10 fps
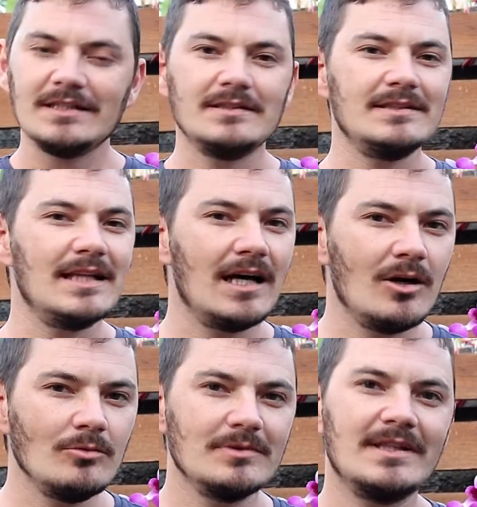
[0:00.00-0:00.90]

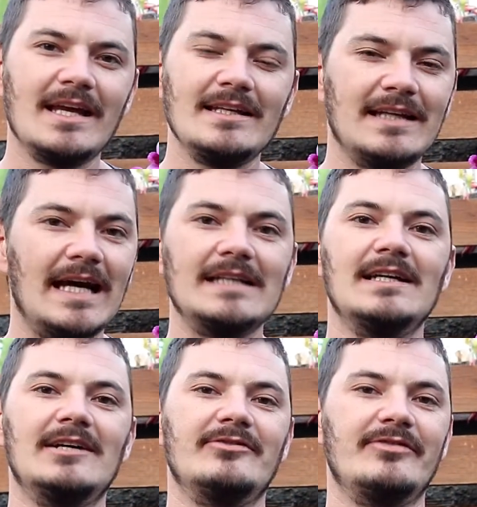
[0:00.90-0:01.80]
não tem
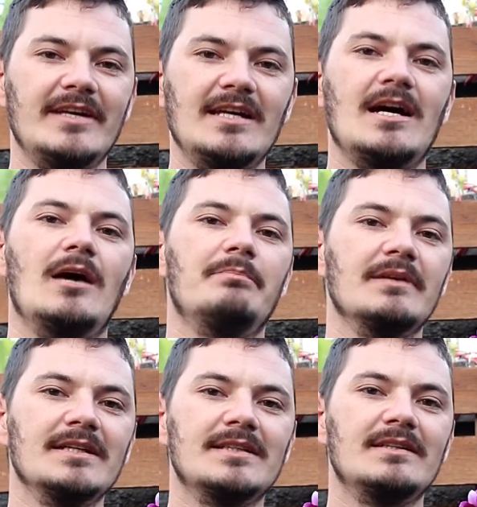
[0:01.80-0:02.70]
nada a ver a
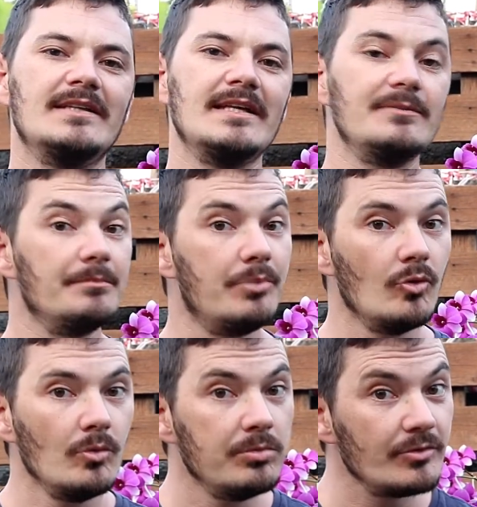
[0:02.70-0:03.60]
planta ter
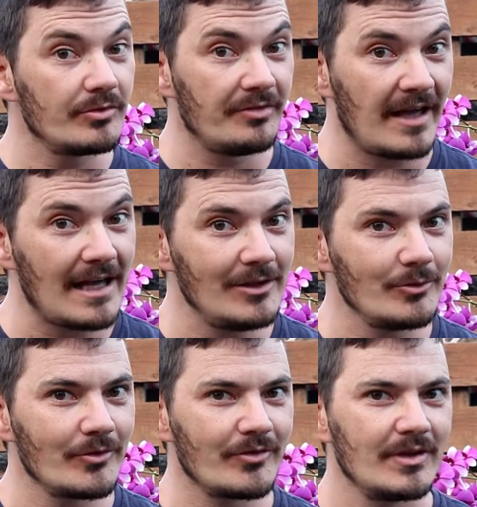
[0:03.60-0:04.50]
bulbos
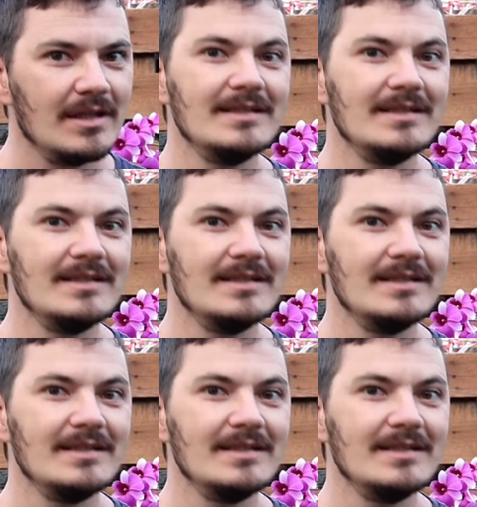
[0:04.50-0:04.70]
velhos.